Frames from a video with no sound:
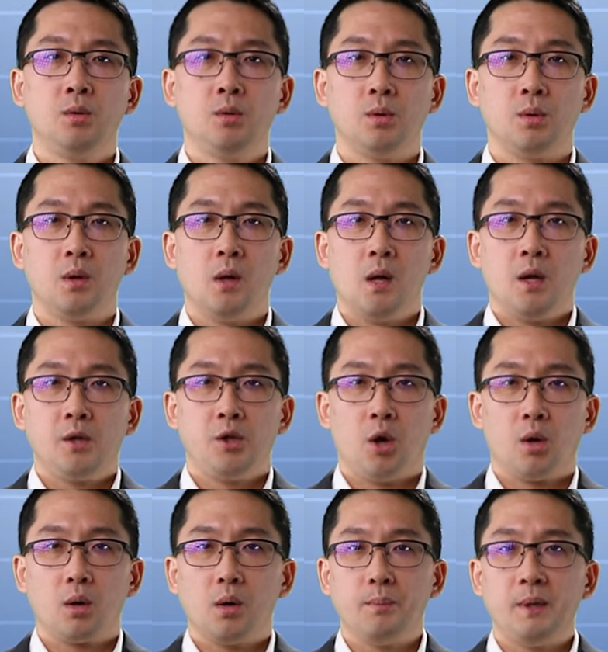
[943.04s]
후
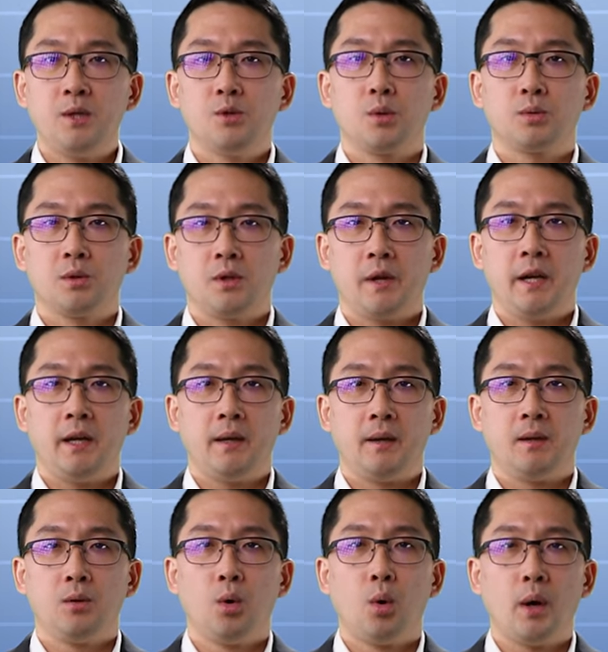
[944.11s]
여러 민족들이
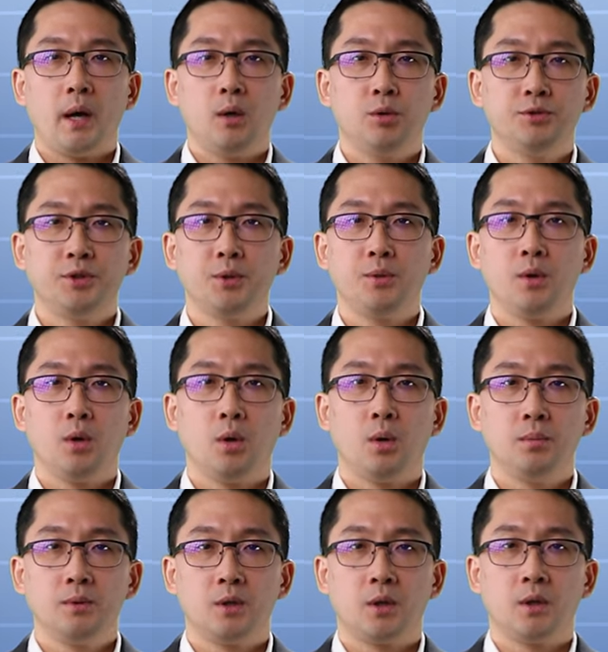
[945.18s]
노아의
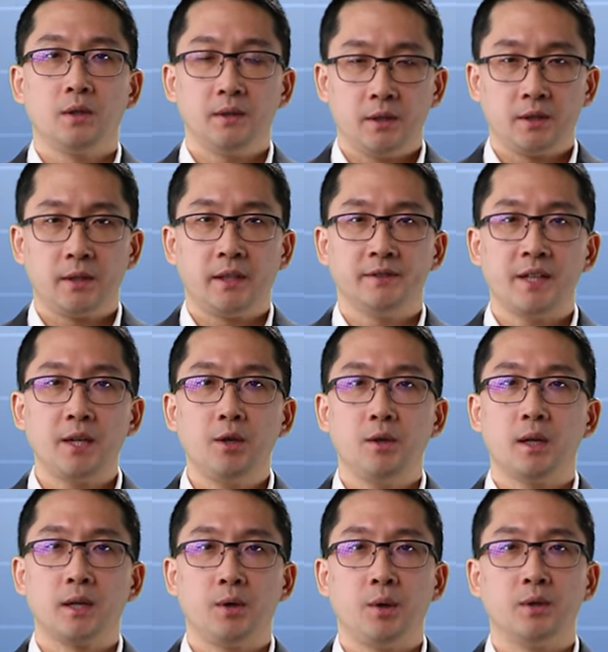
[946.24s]
후손들로부터 이렇게
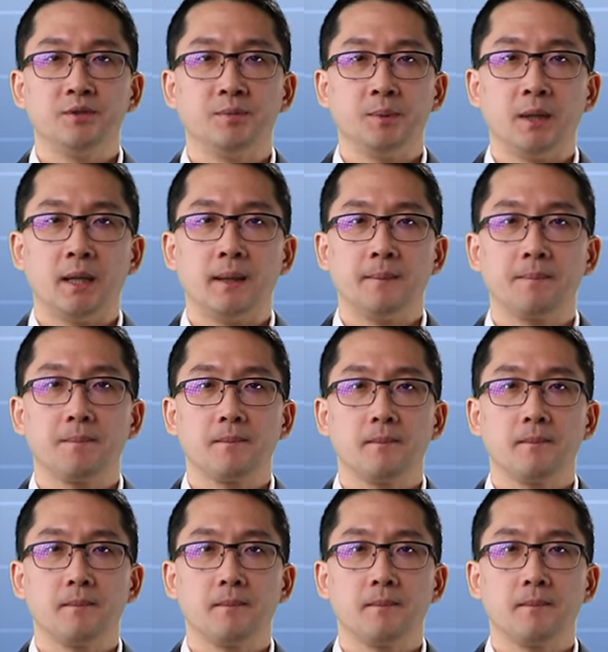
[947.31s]
생겨나게 되었습니다.